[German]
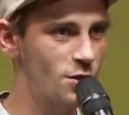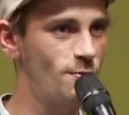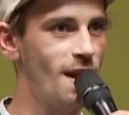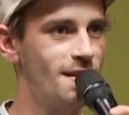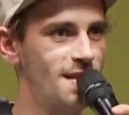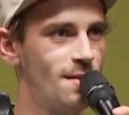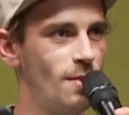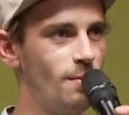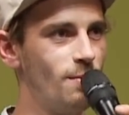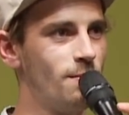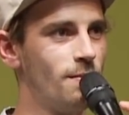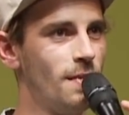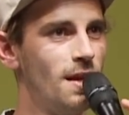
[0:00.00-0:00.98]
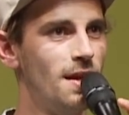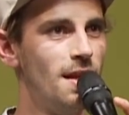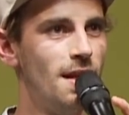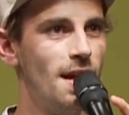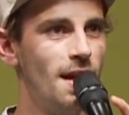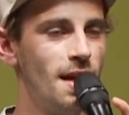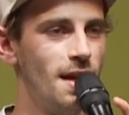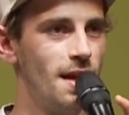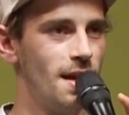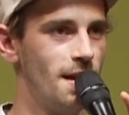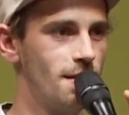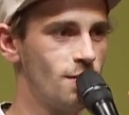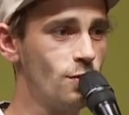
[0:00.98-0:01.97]
Spaß, jemandem
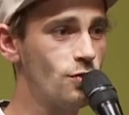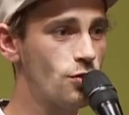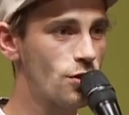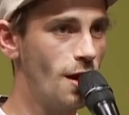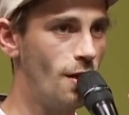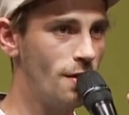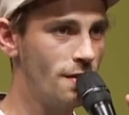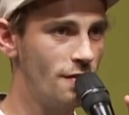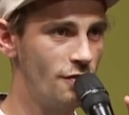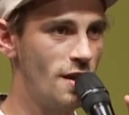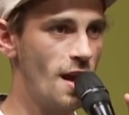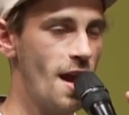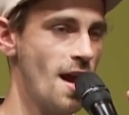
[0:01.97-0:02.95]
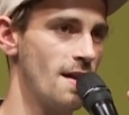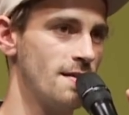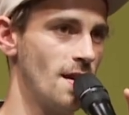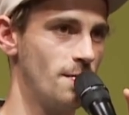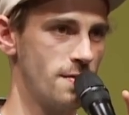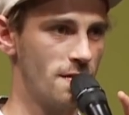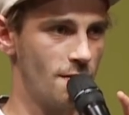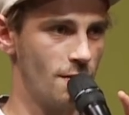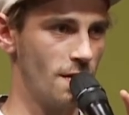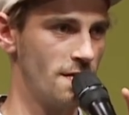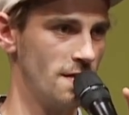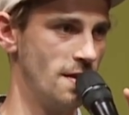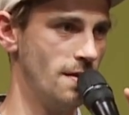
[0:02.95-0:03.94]
äh, zuzuschauen, wie er selbst ist
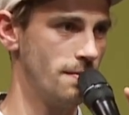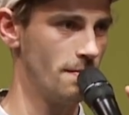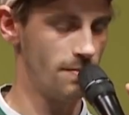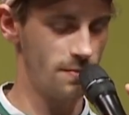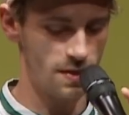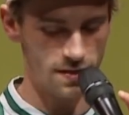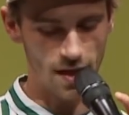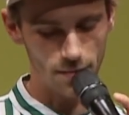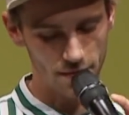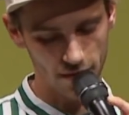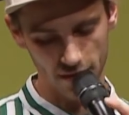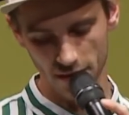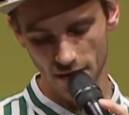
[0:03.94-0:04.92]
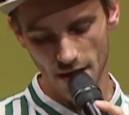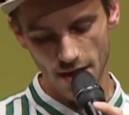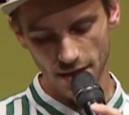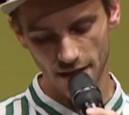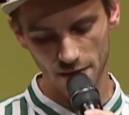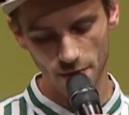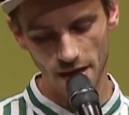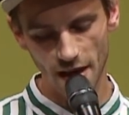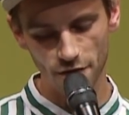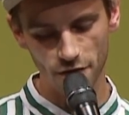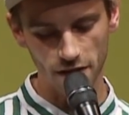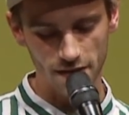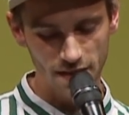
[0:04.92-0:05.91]
oder sie, sie selbst ist. Dass man
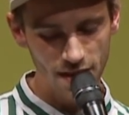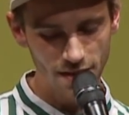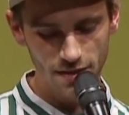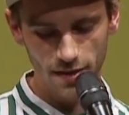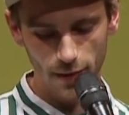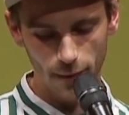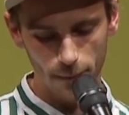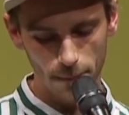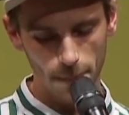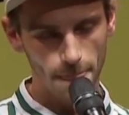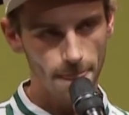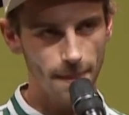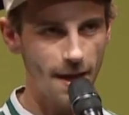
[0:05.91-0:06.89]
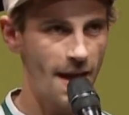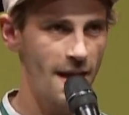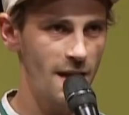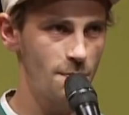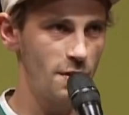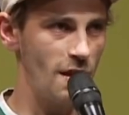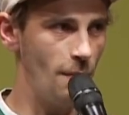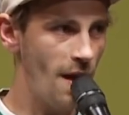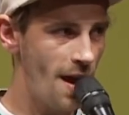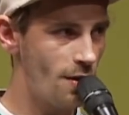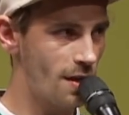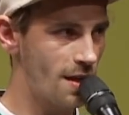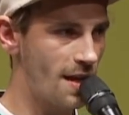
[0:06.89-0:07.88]
einfach sieht, ey, ich bin
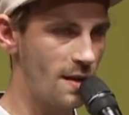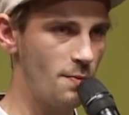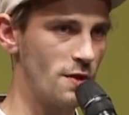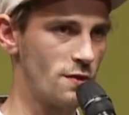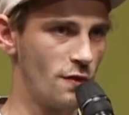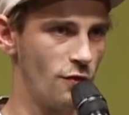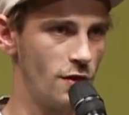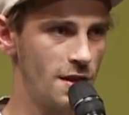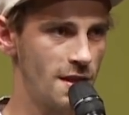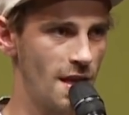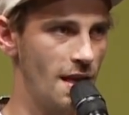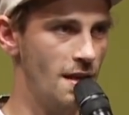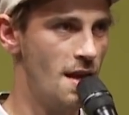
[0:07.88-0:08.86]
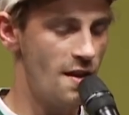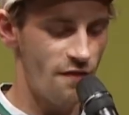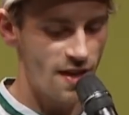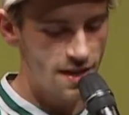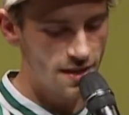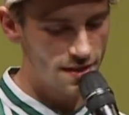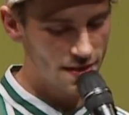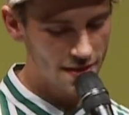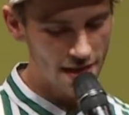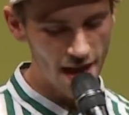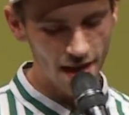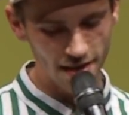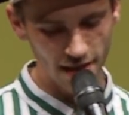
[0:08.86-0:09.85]
dabei und ich lerne eine Person wirklich kennen. Wenn sich
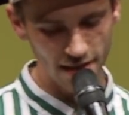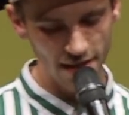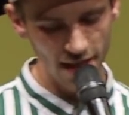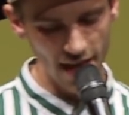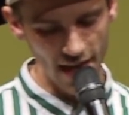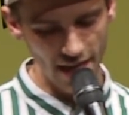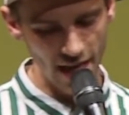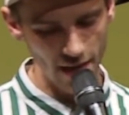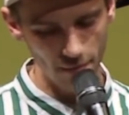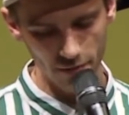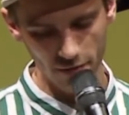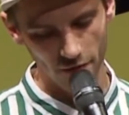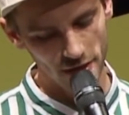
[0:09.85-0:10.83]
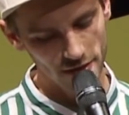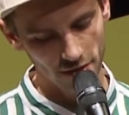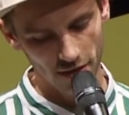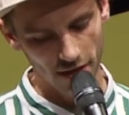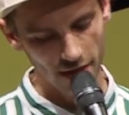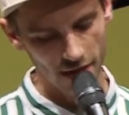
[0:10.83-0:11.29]
darin dann Dinge ergeben, so weißt du,